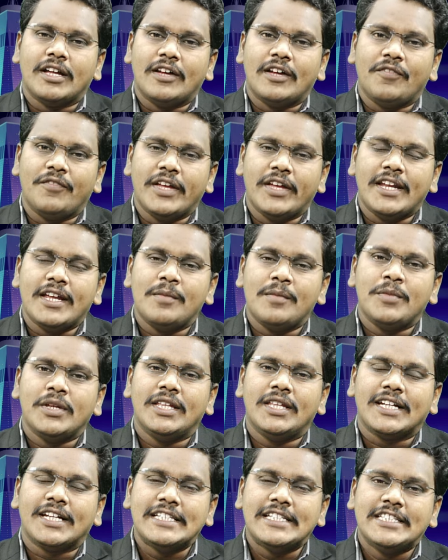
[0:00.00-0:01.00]
వేరే
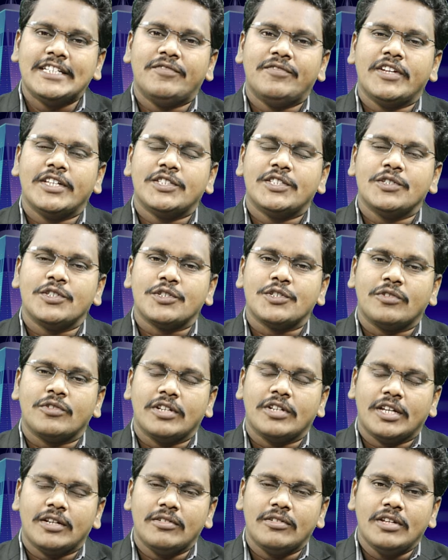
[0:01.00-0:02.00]
అభ్యర్థి కచ్చి ఫేస్
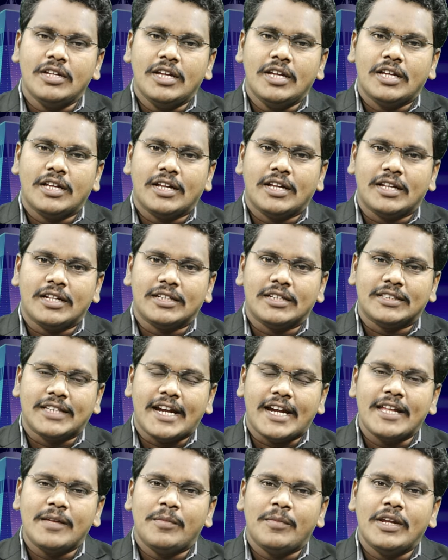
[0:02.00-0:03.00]
ఉంచుకున్నారు
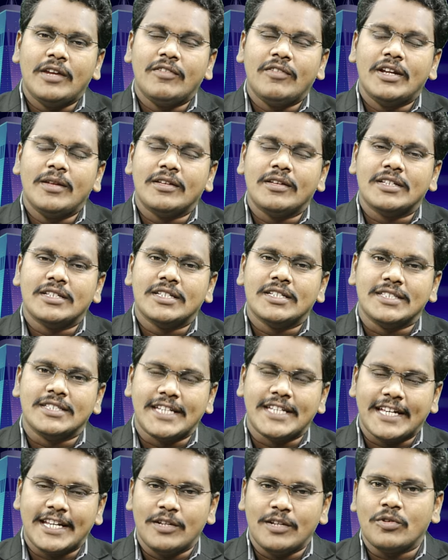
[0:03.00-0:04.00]
తాడేపల్లి వెళ్ళి
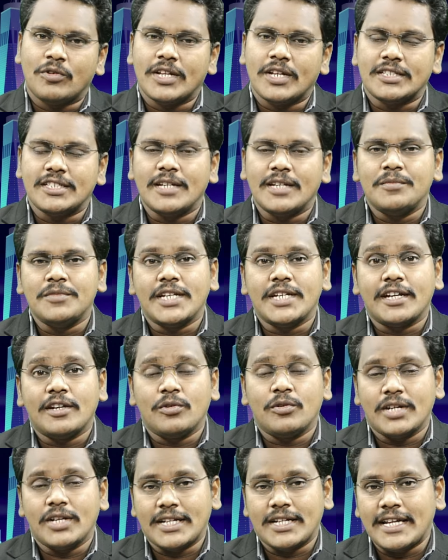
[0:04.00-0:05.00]
జగన్ కూడా సీఎం
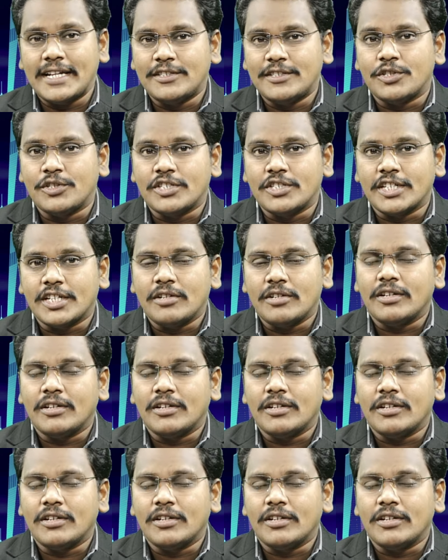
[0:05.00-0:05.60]
జగన్ కూడా కలిసి వచ్చారు